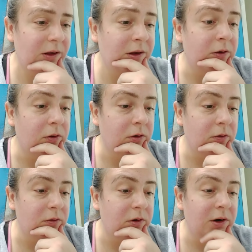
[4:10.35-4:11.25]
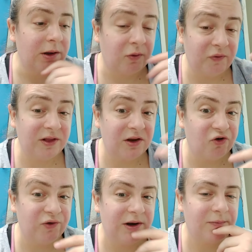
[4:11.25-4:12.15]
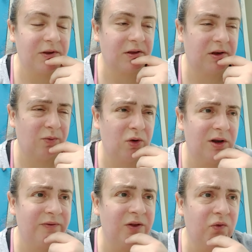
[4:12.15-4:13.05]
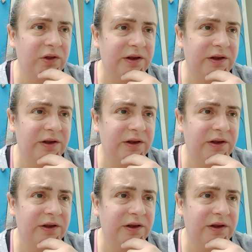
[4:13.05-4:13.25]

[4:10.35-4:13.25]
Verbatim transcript: Et euh, là, en fait, si je fais cette petite vidéo,